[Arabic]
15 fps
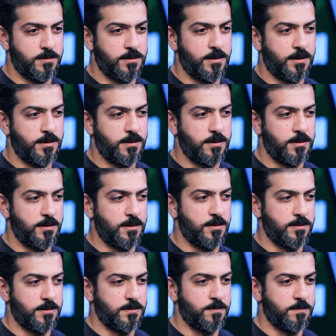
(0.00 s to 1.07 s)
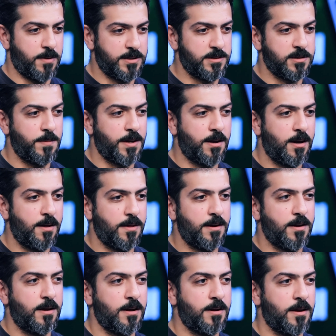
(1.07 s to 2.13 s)
يعني بهالزمن هذا
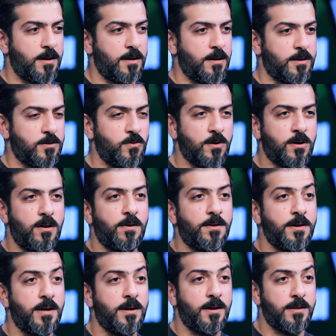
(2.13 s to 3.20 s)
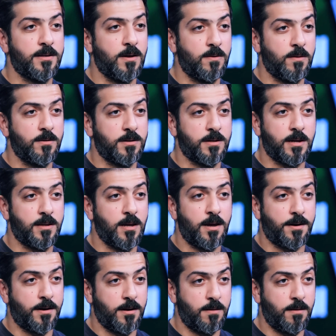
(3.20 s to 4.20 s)
انه ان يعطونك الحريه ان انت تختار